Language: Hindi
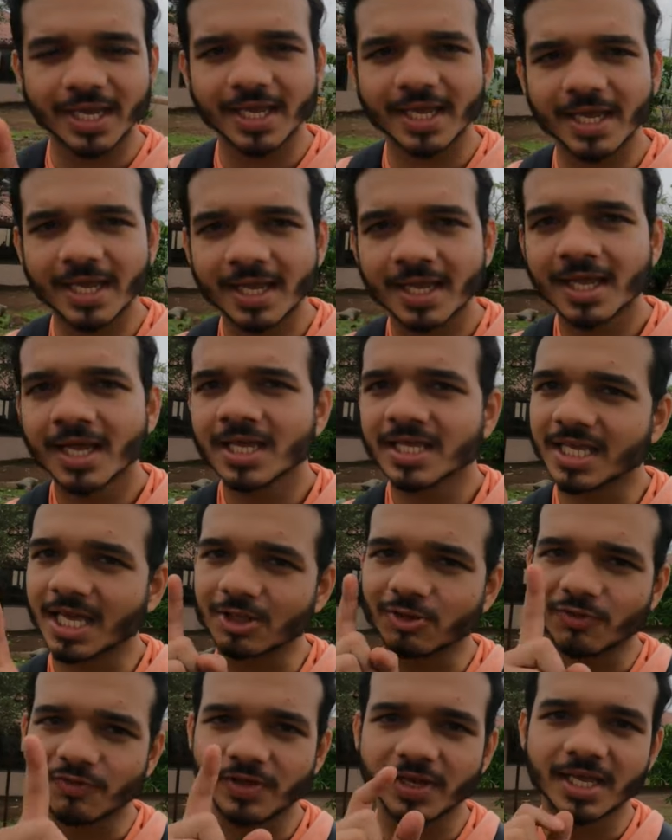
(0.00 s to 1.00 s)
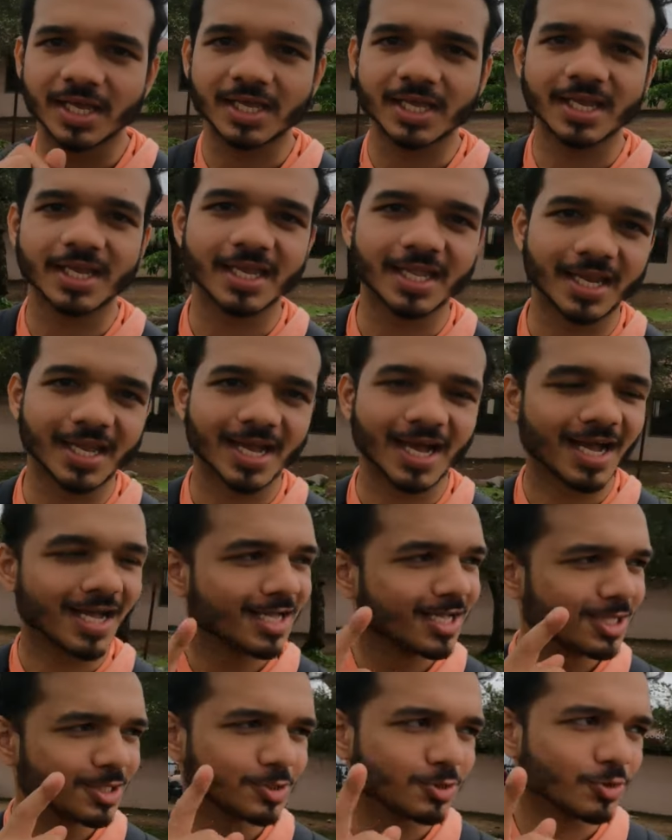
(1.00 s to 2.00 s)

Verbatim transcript: गिरेंगे या तो फिर एक ही गिरेगा